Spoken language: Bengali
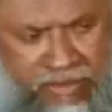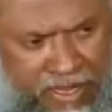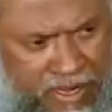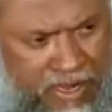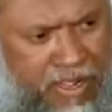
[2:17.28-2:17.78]

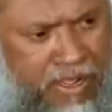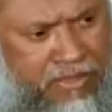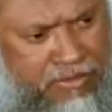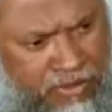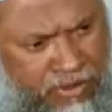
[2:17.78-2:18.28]
চার
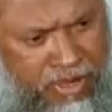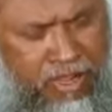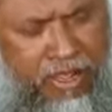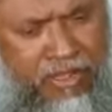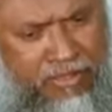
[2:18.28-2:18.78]
রাকাত ছয়
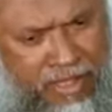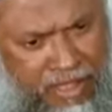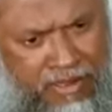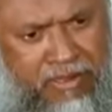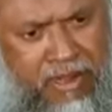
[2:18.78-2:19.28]
রাকাত
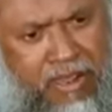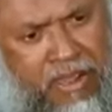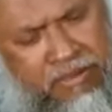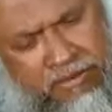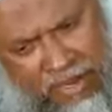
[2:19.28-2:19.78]
আট
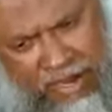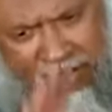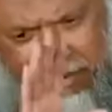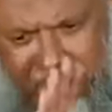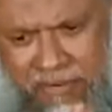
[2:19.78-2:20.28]
রাকাত
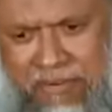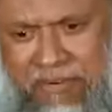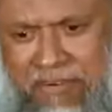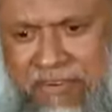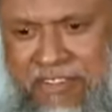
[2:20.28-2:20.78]
চালান
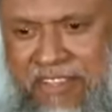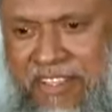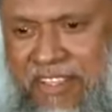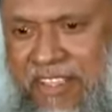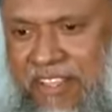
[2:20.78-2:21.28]

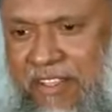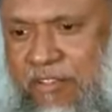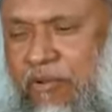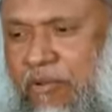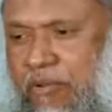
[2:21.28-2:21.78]

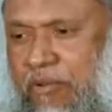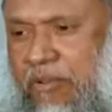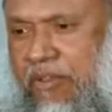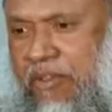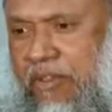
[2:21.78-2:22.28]
কিন্তু
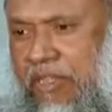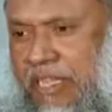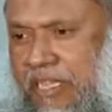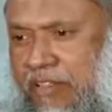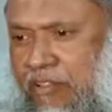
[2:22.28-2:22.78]

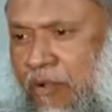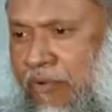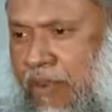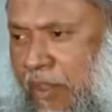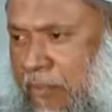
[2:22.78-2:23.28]

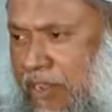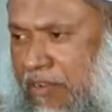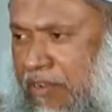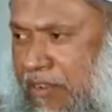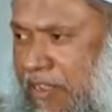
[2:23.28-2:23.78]
নফল
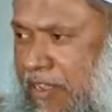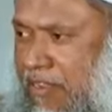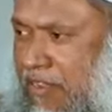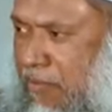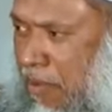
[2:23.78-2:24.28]
নামাজ
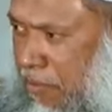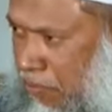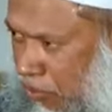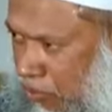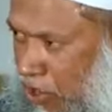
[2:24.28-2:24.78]
যেভাবে
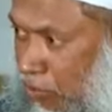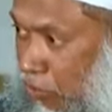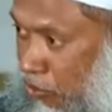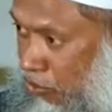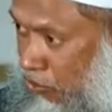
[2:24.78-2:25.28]
পড়তে হয়
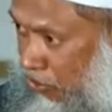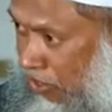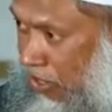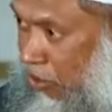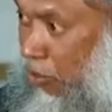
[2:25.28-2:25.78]
মনোযোগ
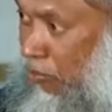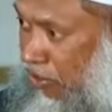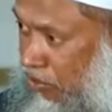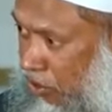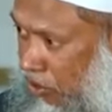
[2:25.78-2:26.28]
দিয়ে
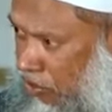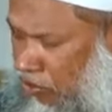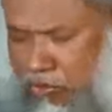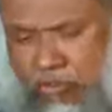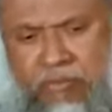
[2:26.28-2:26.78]
লম্বা সুরা করে
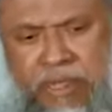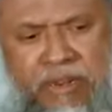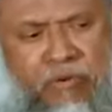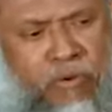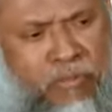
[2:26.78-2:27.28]
যদ্দূর
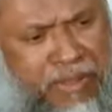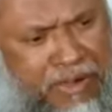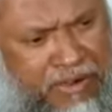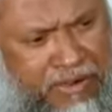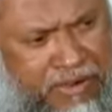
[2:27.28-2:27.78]
পারেন করবেন